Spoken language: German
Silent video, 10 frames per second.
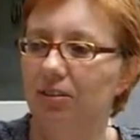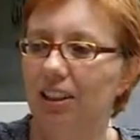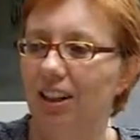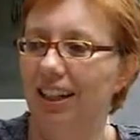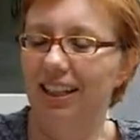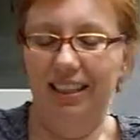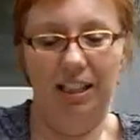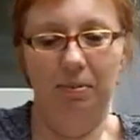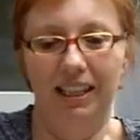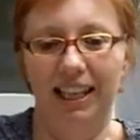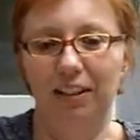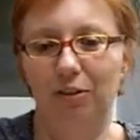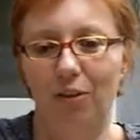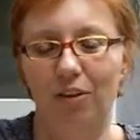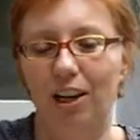Und gerade das Begehren
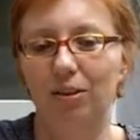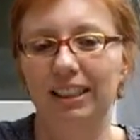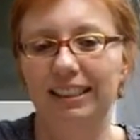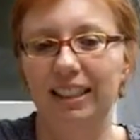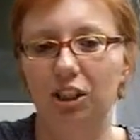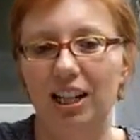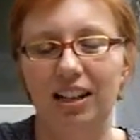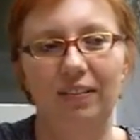von Frauen ist sehr stark.